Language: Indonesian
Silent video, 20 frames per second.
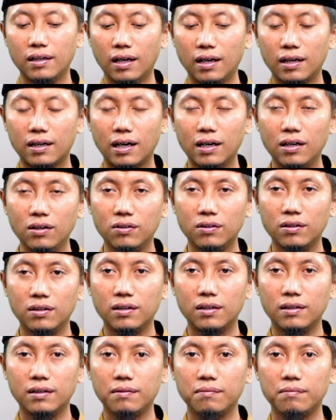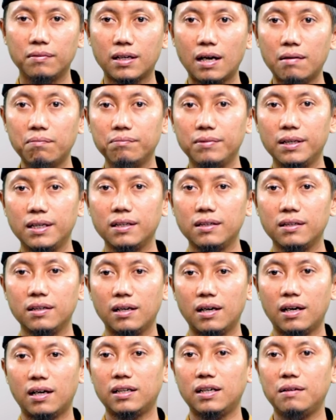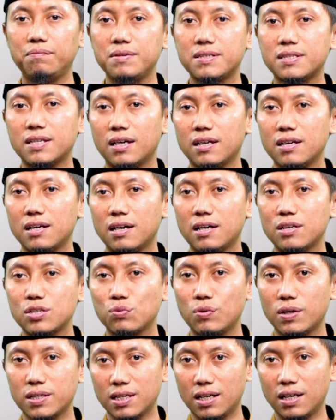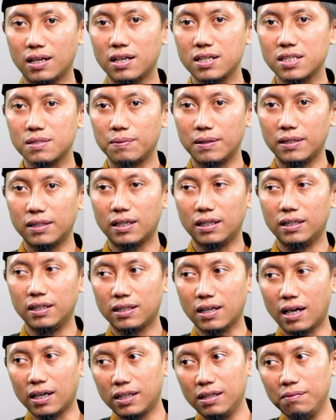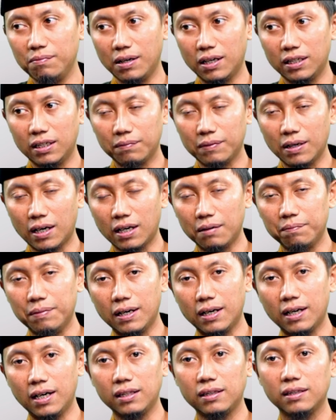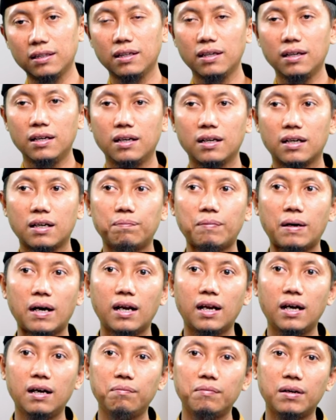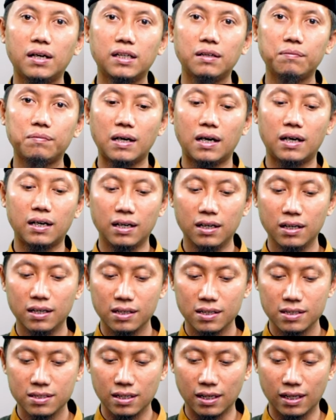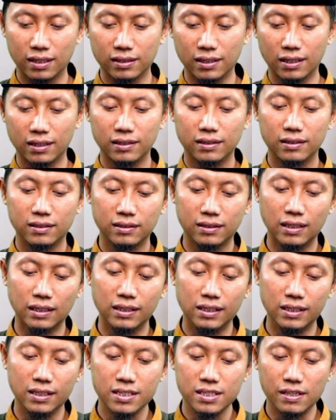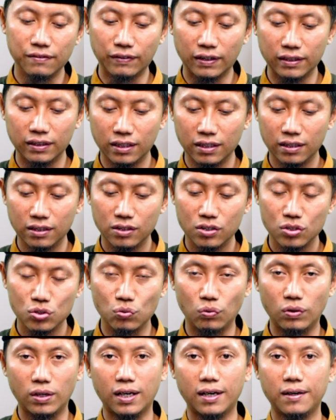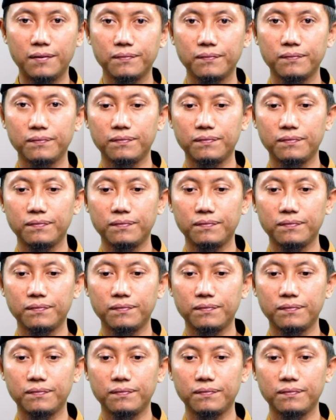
Nah, kalau kambing Anda bisa suasanakan seperti tadi. Kaki menghadap ke arah barat, kepala menghadap ke arah selatan. Dan ini sifatnya sunnah.